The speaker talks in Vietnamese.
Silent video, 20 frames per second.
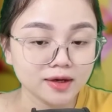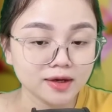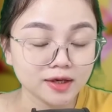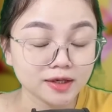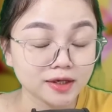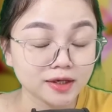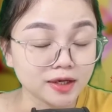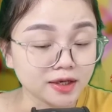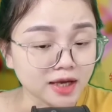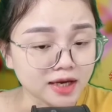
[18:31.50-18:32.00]

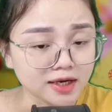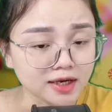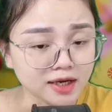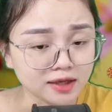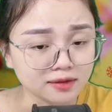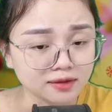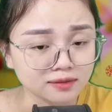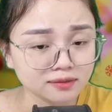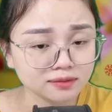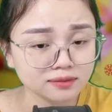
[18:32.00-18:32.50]
Khi nghe
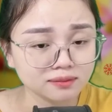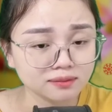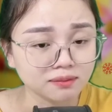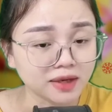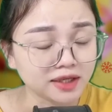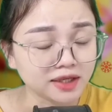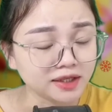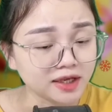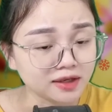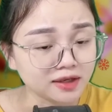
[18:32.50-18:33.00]
đến
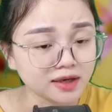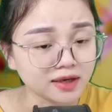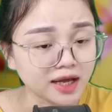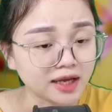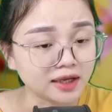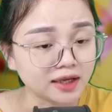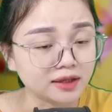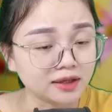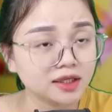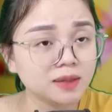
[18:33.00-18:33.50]
mấy tiếng
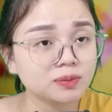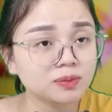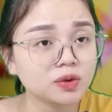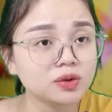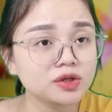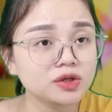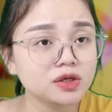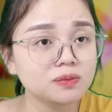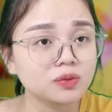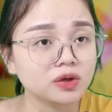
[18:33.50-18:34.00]
này, tim tôi
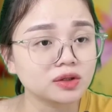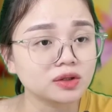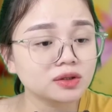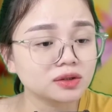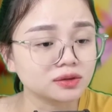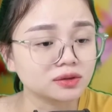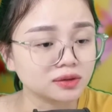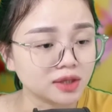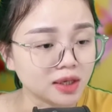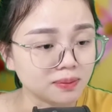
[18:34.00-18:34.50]
như muốn
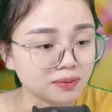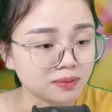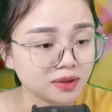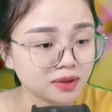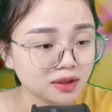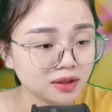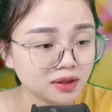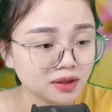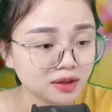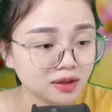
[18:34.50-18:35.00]
ngừng đập.
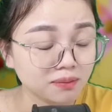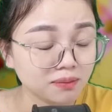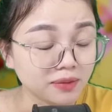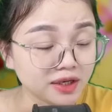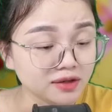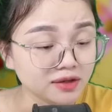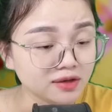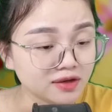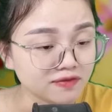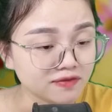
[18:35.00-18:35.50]
Mấy
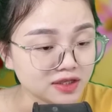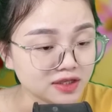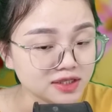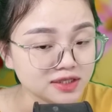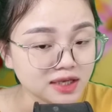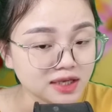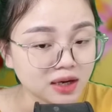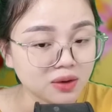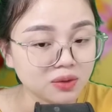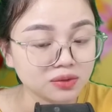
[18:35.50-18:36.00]
người phía
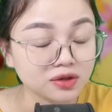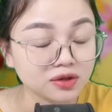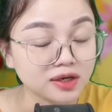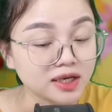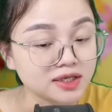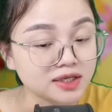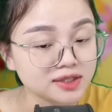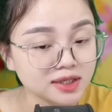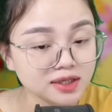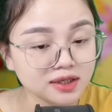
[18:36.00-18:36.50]
sau như
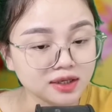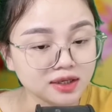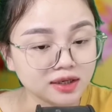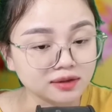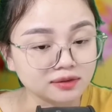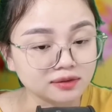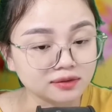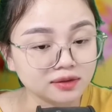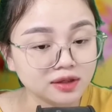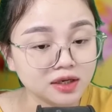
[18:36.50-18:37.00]
đến rất
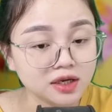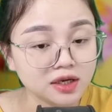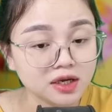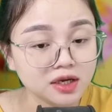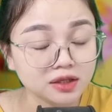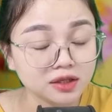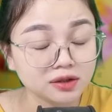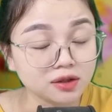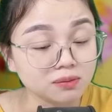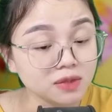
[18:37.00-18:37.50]
gần,
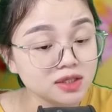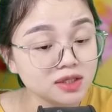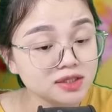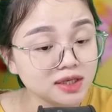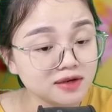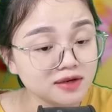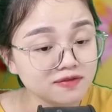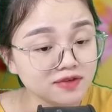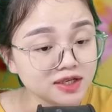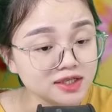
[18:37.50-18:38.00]
từng bước
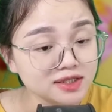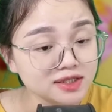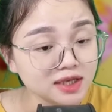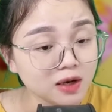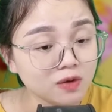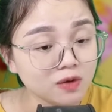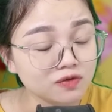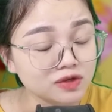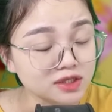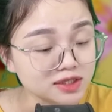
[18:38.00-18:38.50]
chân phía
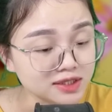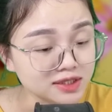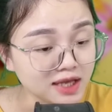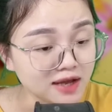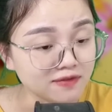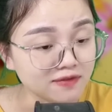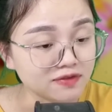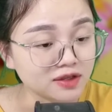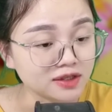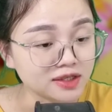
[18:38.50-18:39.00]
sau vừa dài
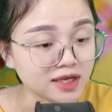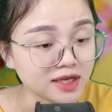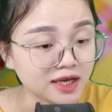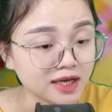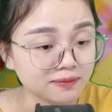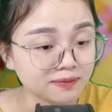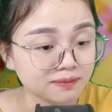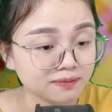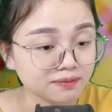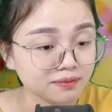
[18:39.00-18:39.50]
vừa
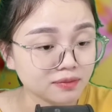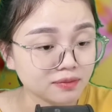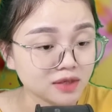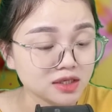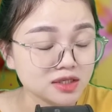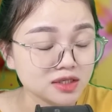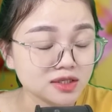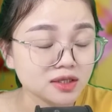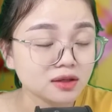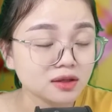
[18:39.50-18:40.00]
nhanh.
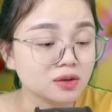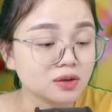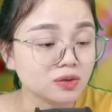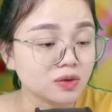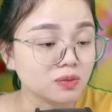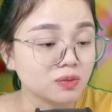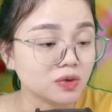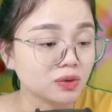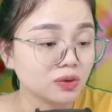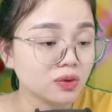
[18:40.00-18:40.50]
Sức lực của
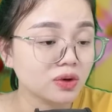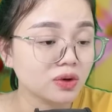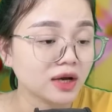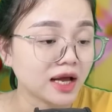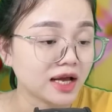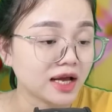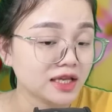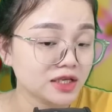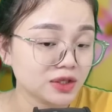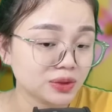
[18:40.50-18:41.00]
một cô
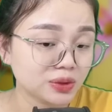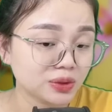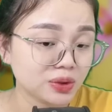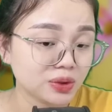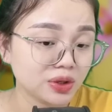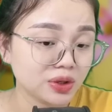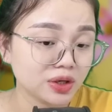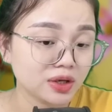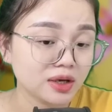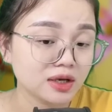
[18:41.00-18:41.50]
gái như
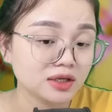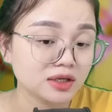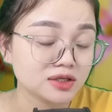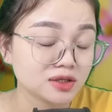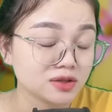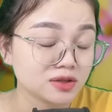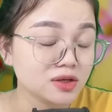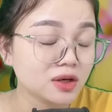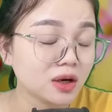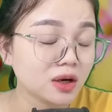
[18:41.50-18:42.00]
tôi
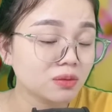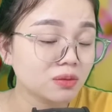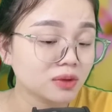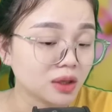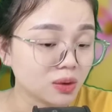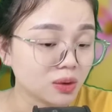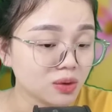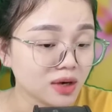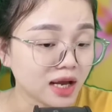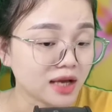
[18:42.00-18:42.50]
dường như không
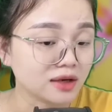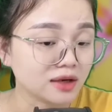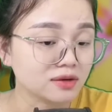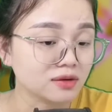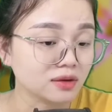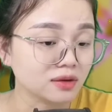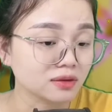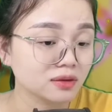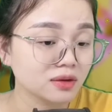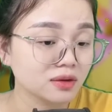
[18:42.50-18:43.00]
đấu lại
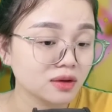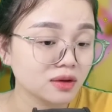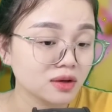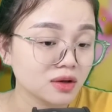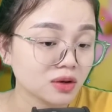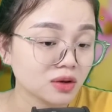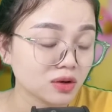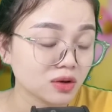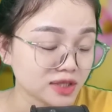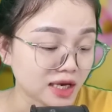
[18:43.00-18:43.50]
được,
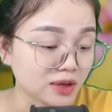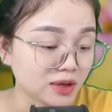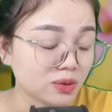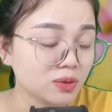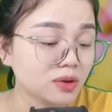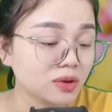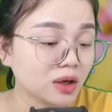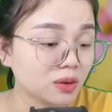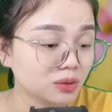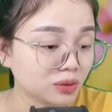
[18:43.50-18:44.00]
có chạy cũng
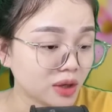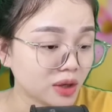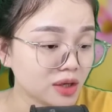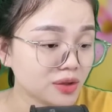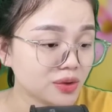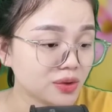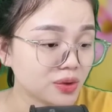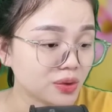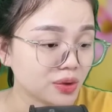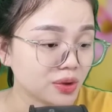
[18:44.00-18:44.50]
không thoát
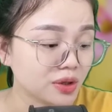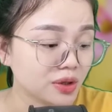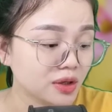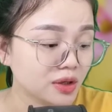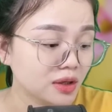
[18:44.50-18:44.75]
nổi.